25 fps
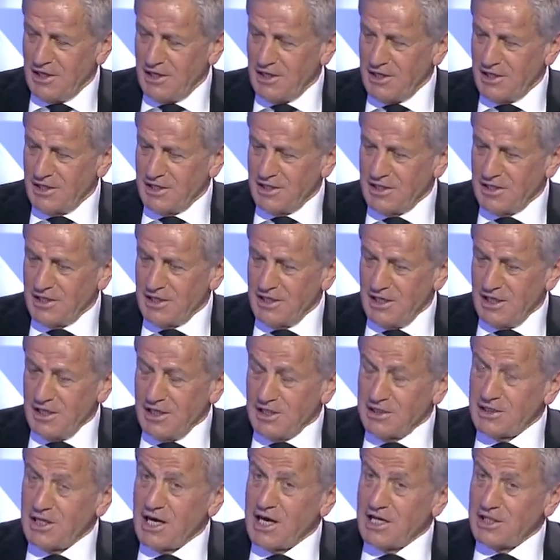E,
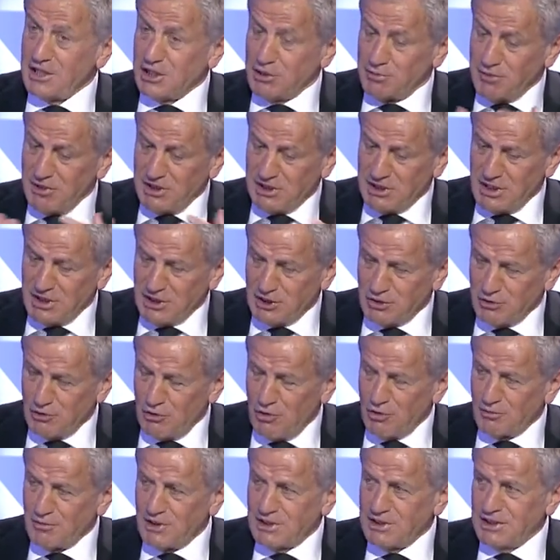dayanışma içerisinde
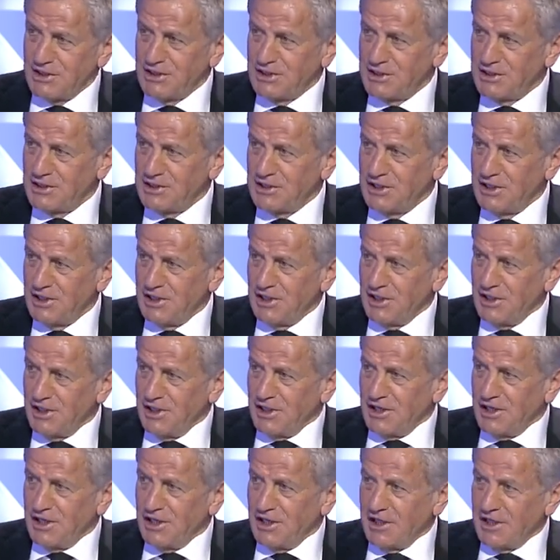olmalıyız.
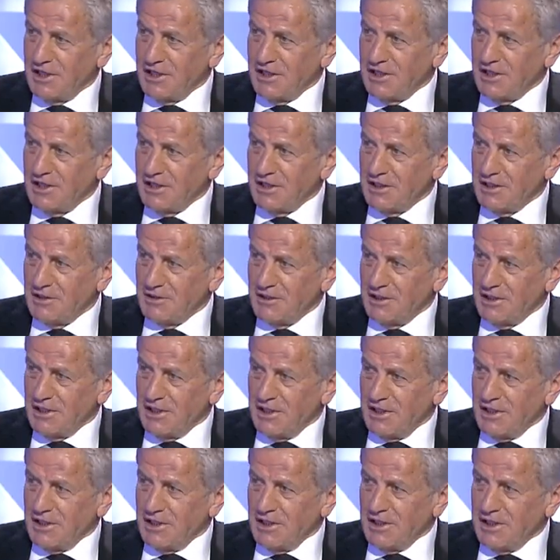E,
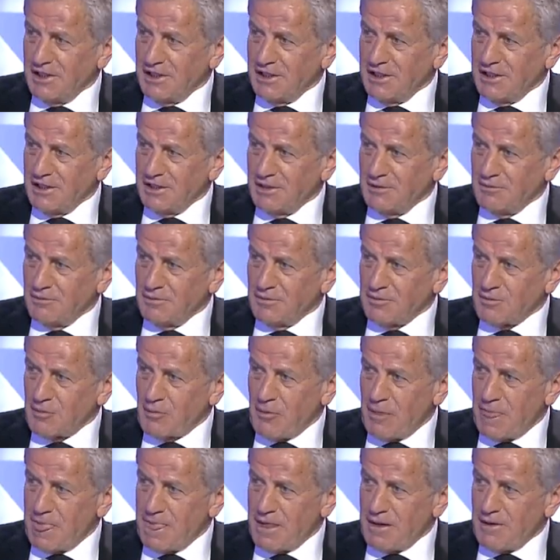e,
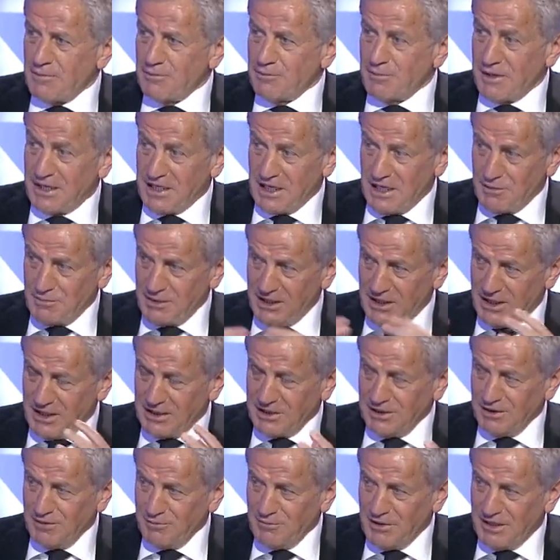
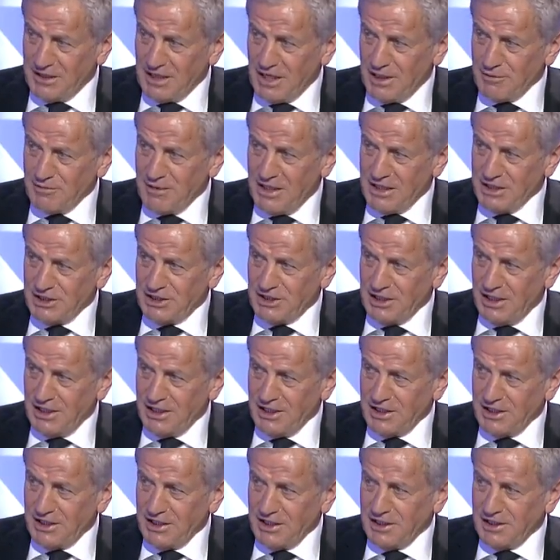beraber beraberce
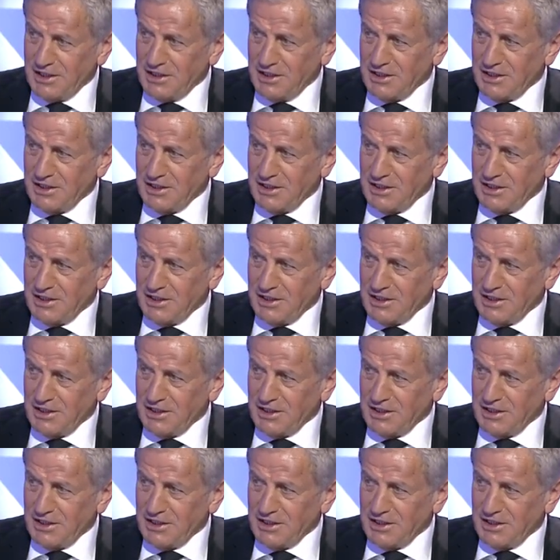e,